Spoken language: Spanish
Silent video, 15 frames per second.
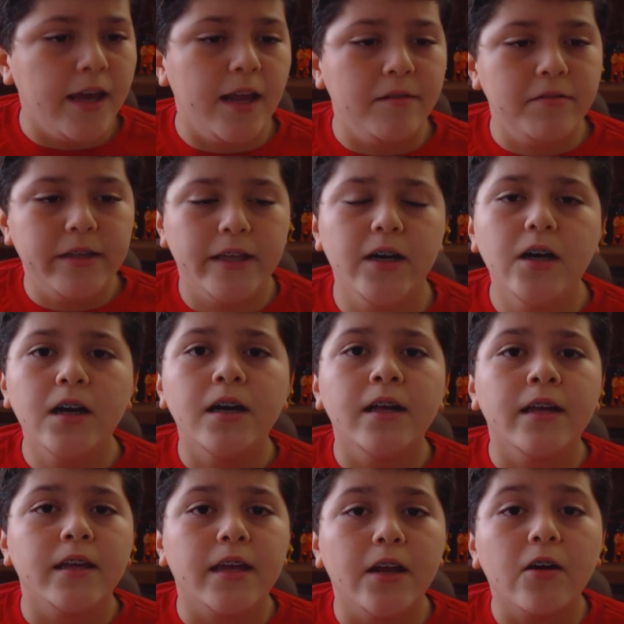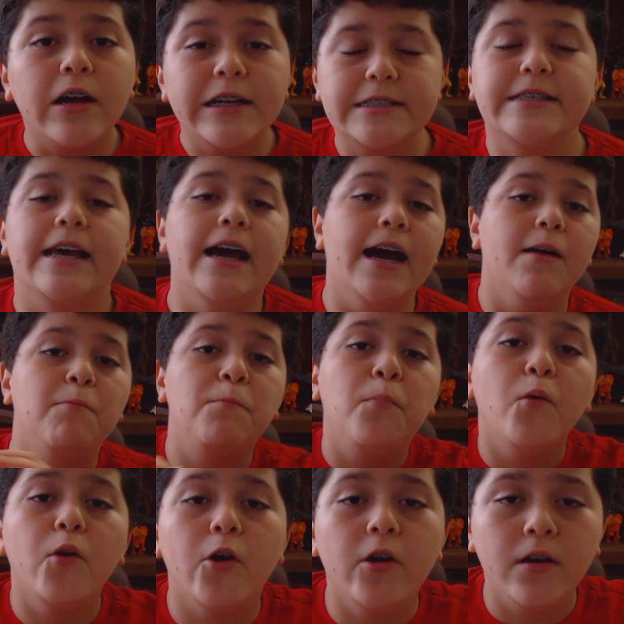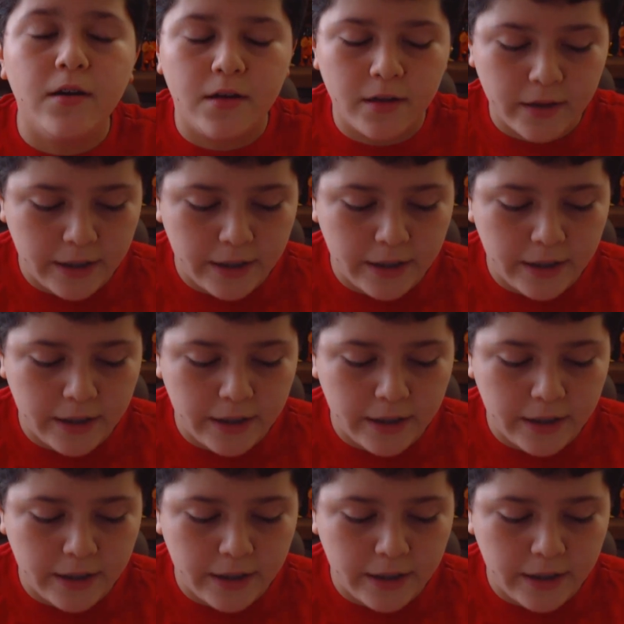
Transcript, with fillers: El video quiero que sea puro,